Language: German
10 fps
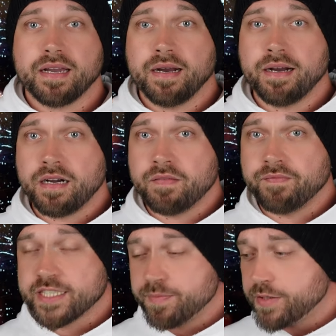
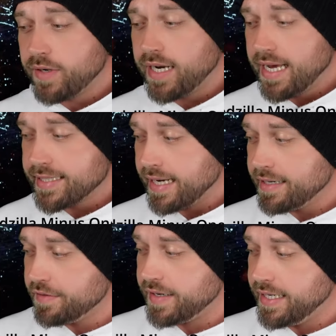Ähm, was mir zuallererst
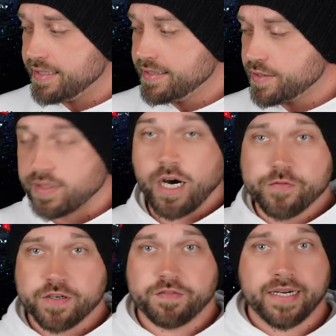eingefallen ist oder
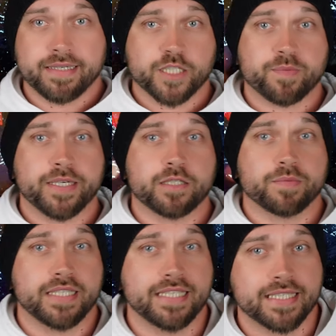aufgefallen ist bei
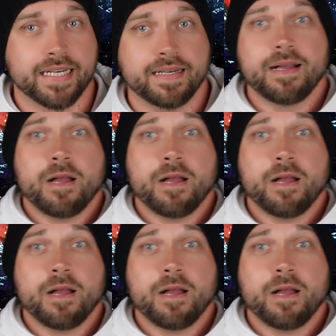diesem Teaser,